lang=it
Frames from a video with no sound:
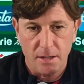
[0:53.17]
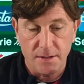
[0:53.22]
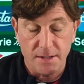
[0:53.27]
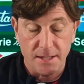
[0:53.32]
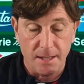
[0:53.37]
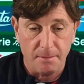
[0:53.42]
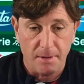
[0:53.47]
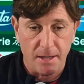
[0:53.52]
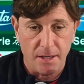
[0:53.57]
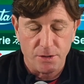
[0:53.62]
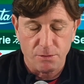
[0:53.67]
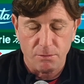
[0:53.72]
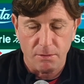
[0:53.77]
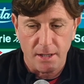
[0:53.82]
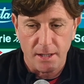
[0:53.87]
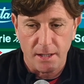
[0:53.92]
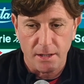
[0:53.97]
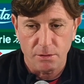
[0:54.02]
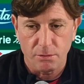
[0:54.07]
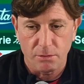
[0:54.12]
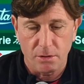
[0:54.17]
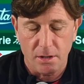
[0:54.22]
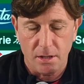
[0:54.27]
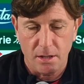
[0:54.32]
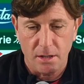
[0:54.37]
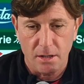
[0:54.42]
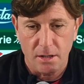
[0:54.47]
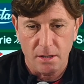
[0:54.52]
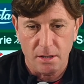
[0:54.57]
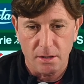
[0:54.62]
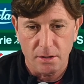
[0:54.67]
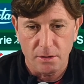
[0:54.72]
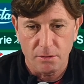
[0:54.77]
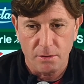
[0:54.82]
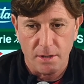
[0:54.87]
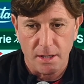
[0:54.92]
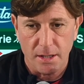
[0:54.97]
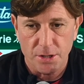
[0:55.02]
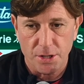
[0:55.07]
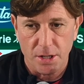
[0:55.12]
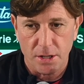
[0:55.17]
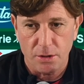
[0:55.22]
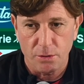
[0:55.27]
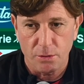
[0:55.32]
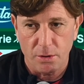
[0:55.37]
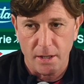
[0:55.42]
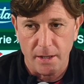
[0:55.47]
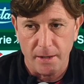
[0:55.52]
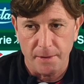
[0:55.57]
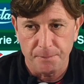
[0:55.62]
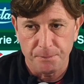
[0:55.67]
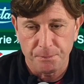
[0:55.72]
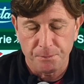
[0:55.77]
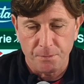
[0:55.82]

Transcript: insieme alla squadra di un, di un calciatore